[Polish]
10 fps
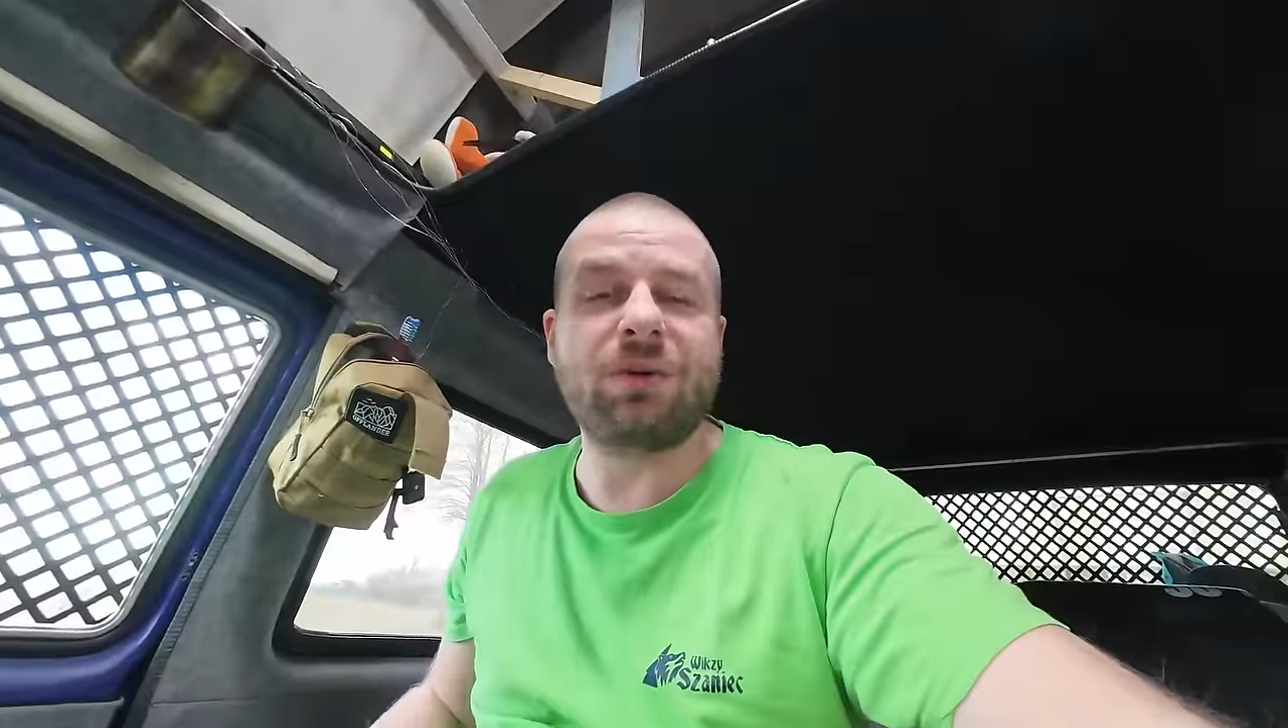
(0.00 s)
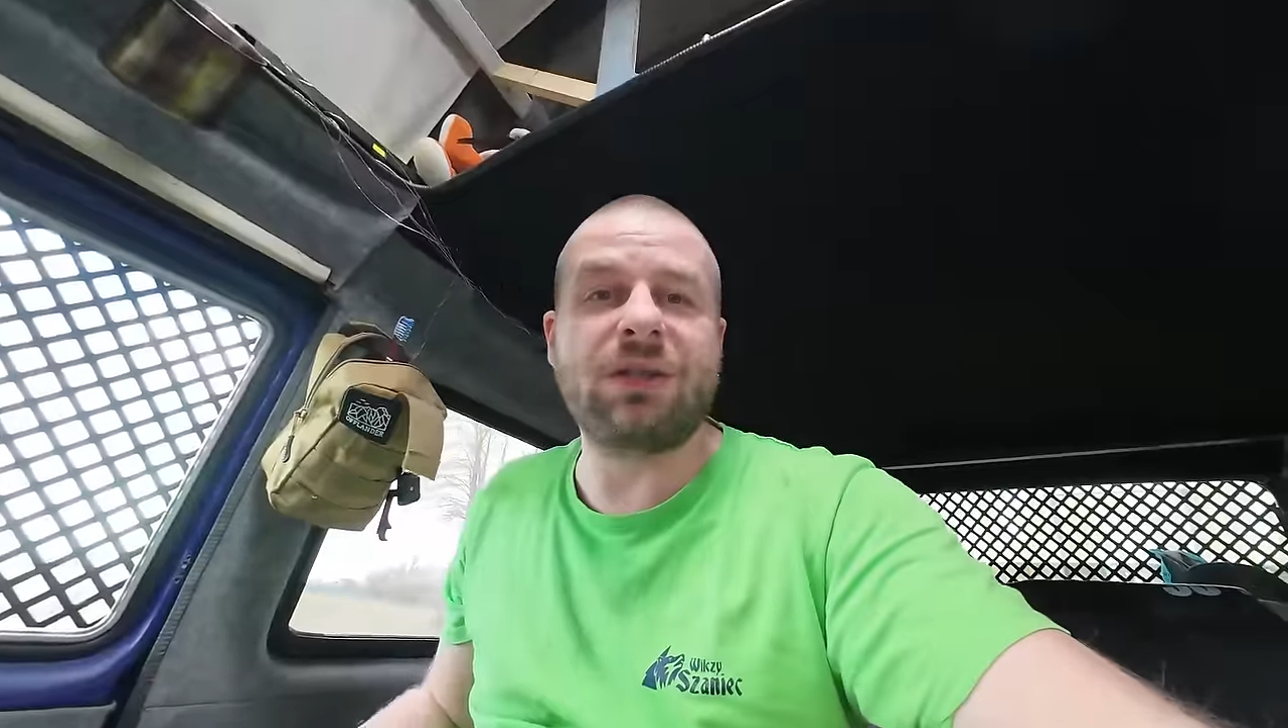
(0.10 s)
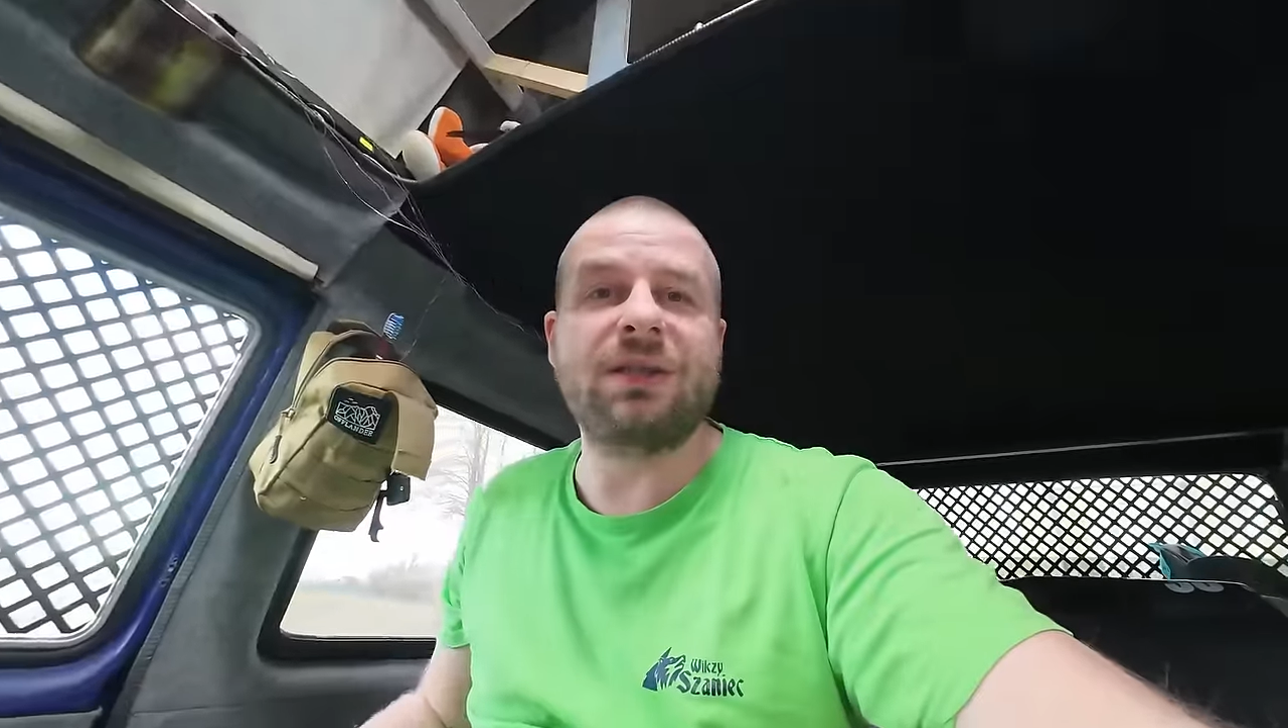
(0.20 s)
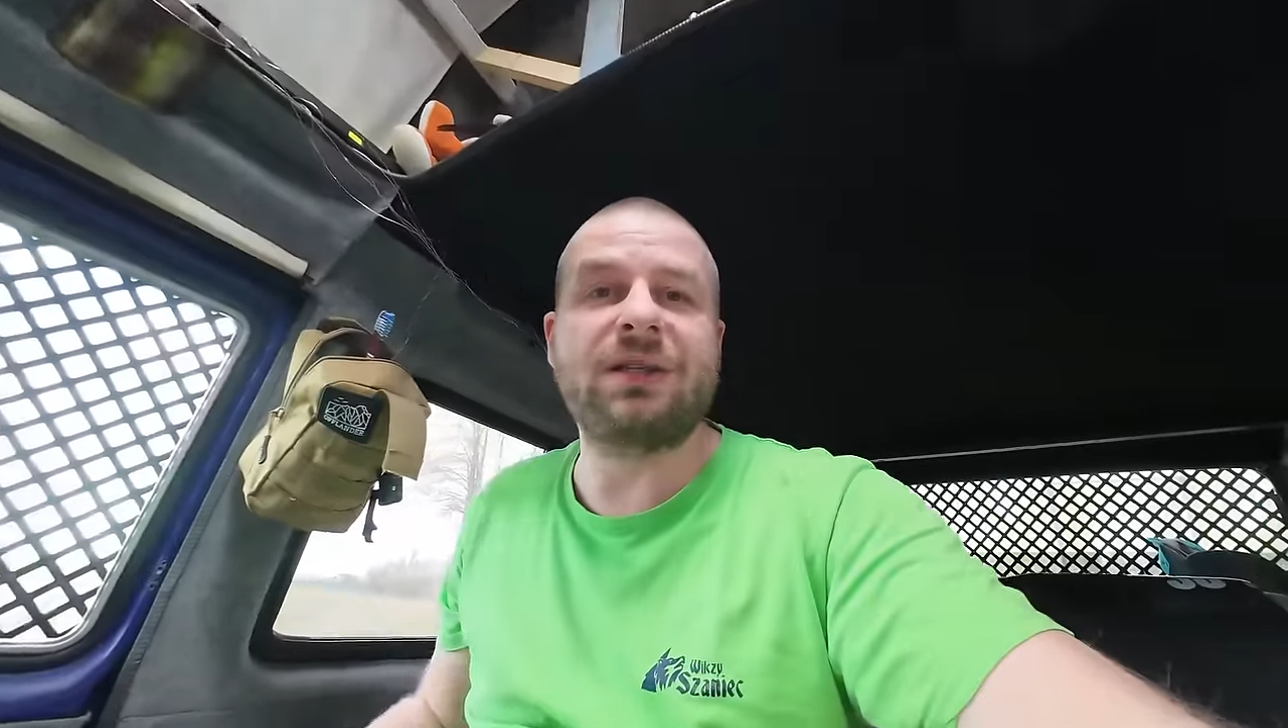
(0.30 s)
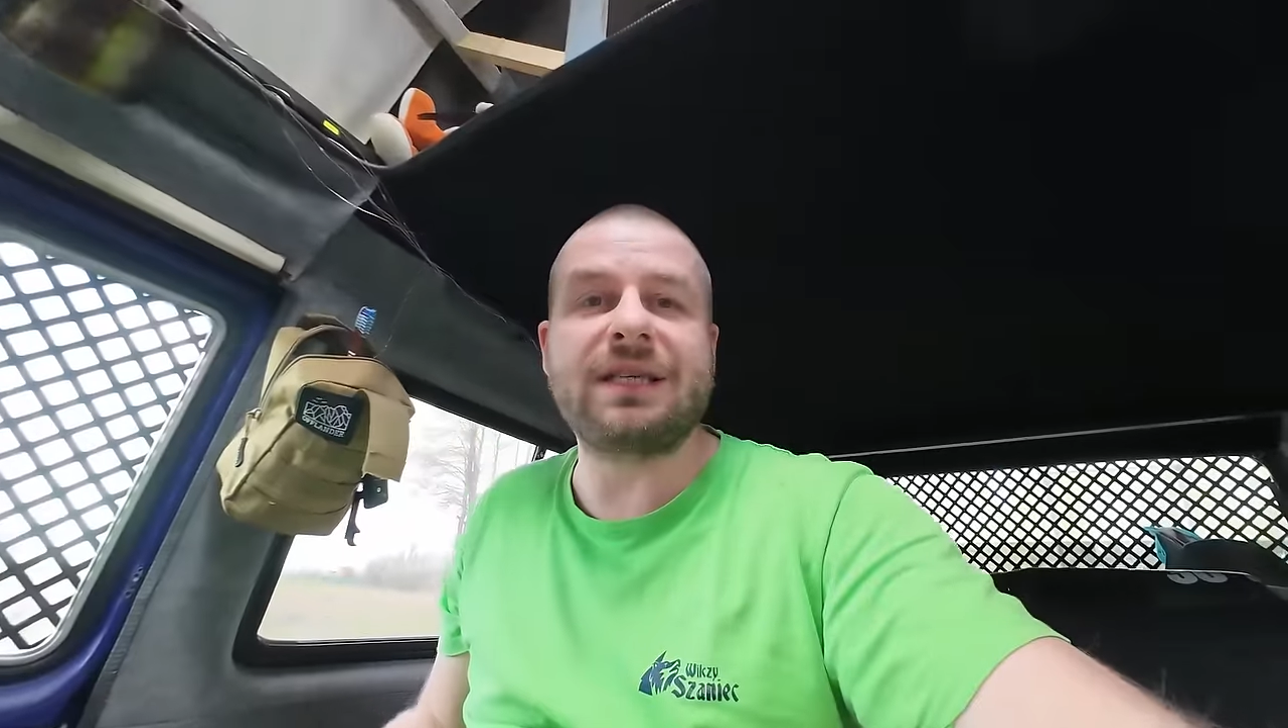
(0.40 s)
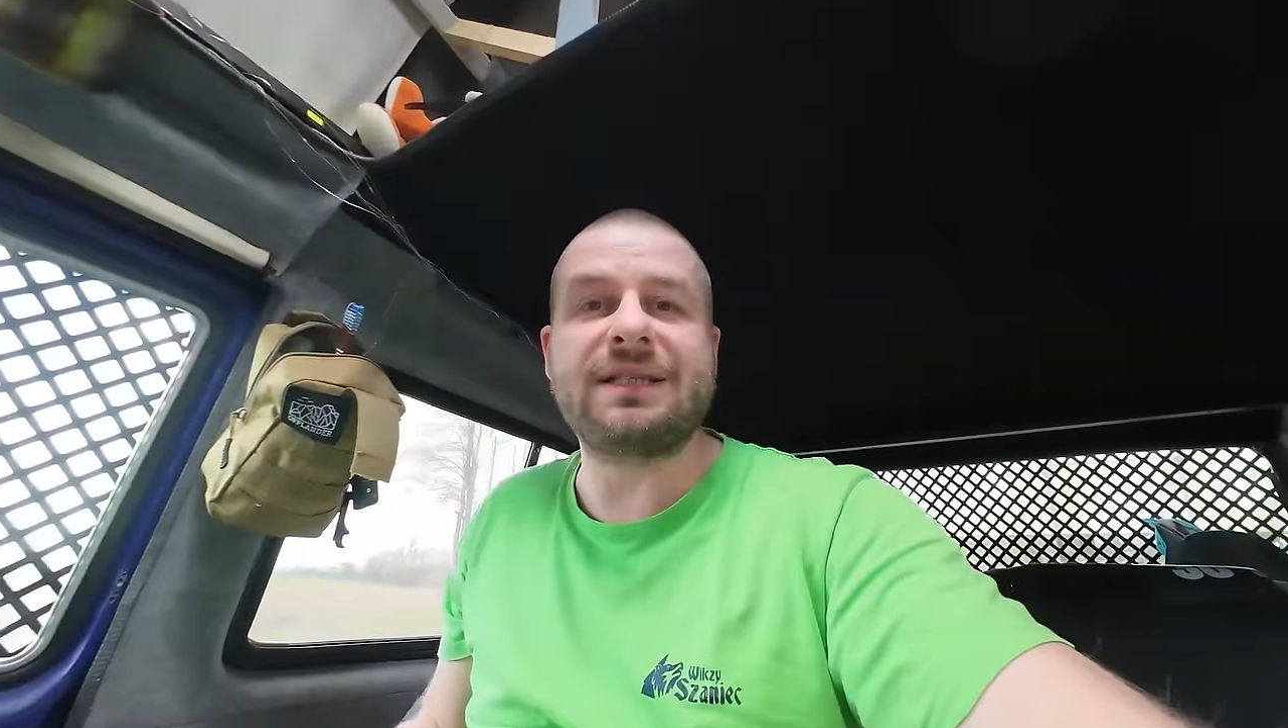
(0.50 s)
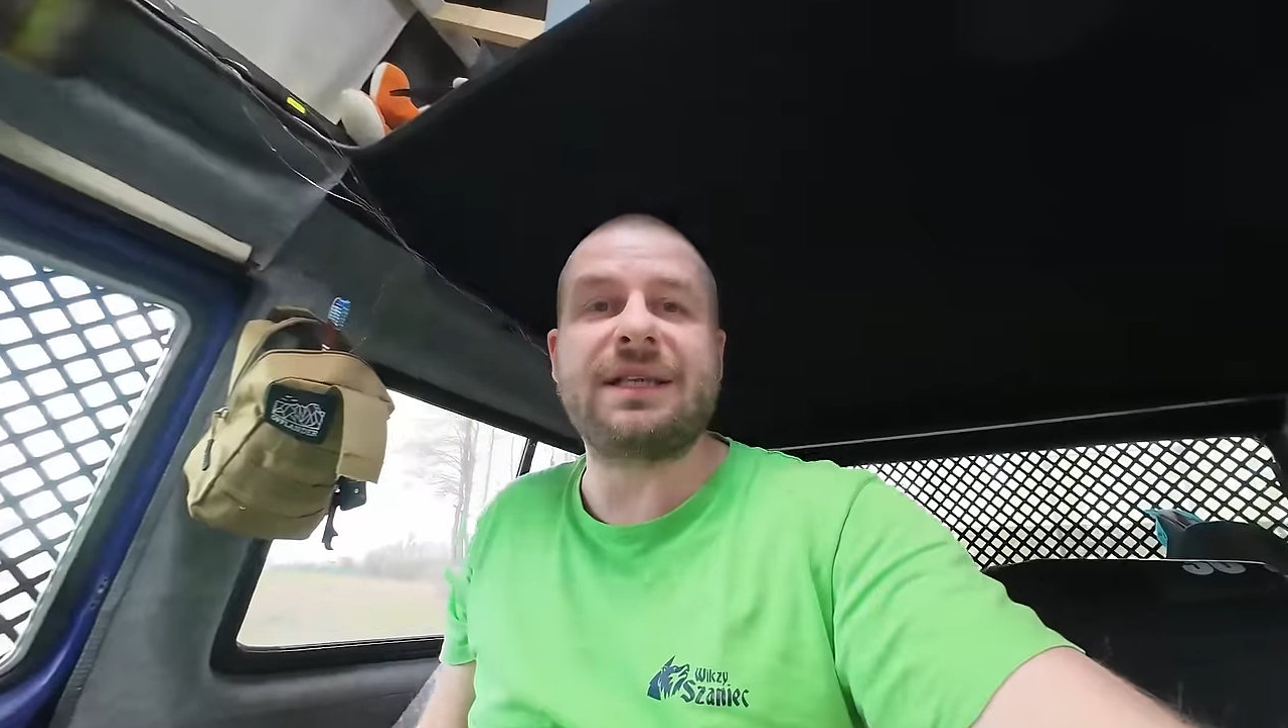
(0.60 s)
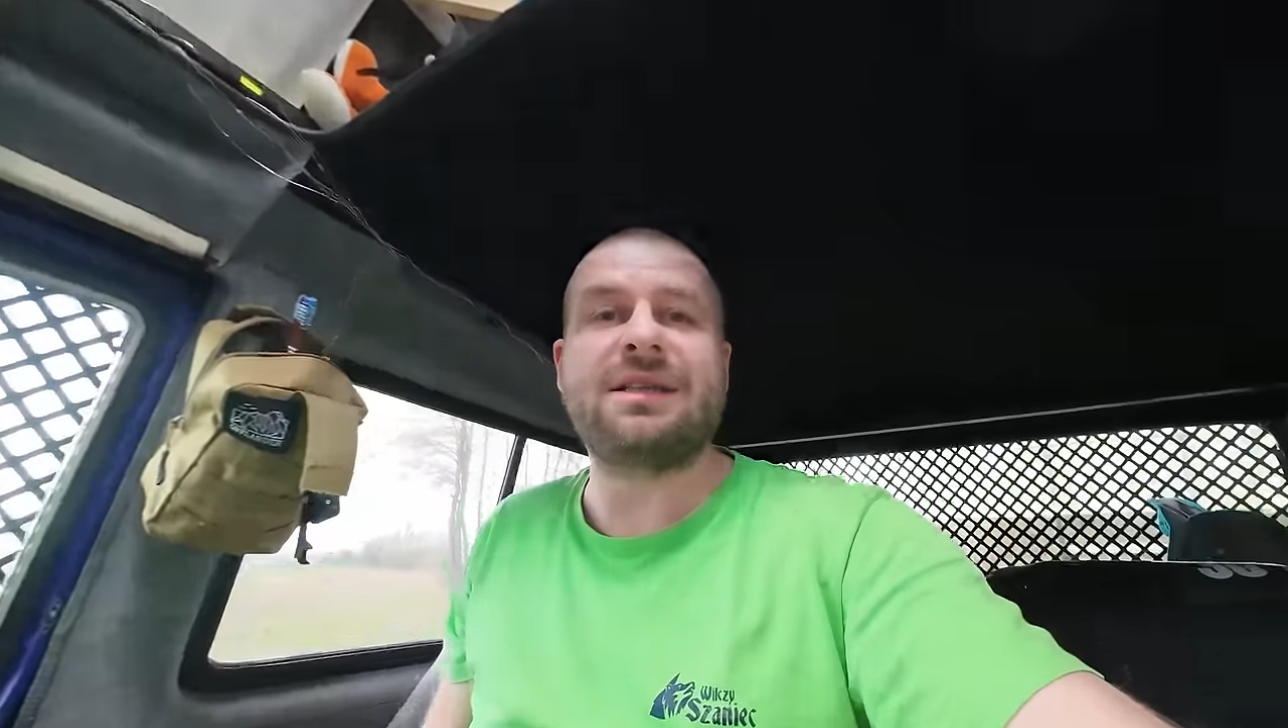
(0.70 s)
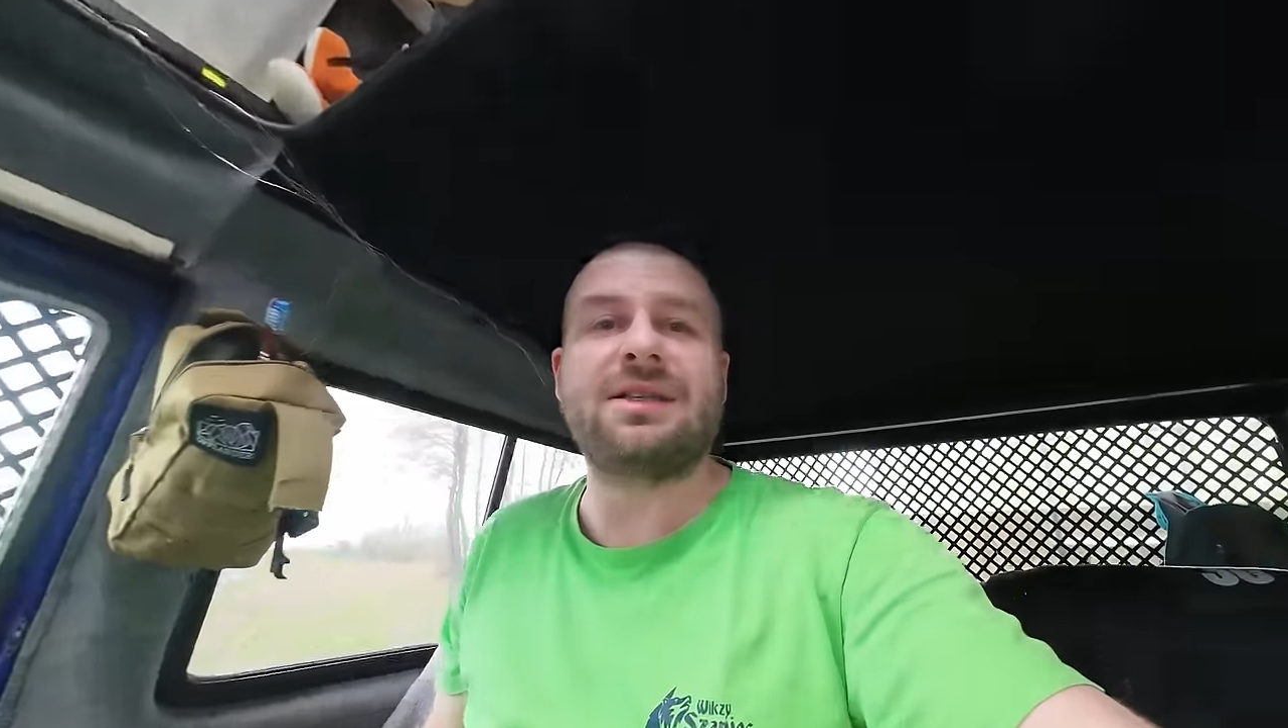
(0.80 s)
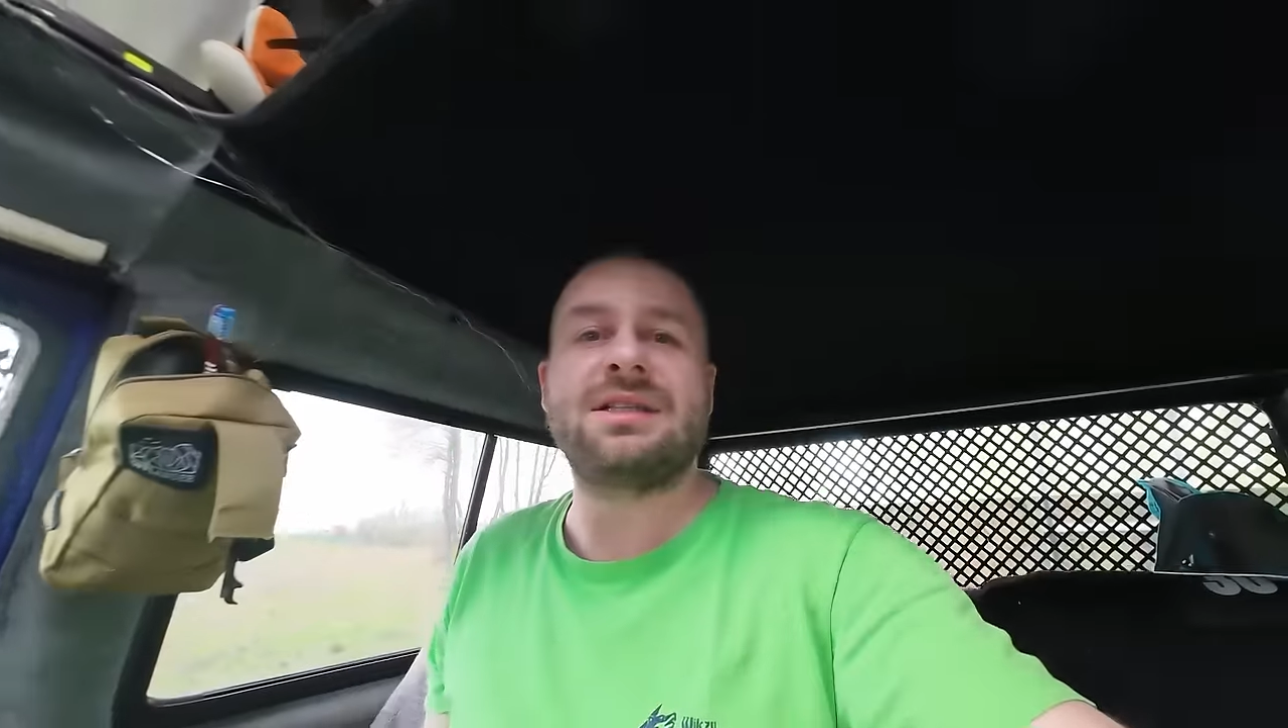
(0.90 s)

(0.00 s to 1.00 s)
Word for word: błędy niestety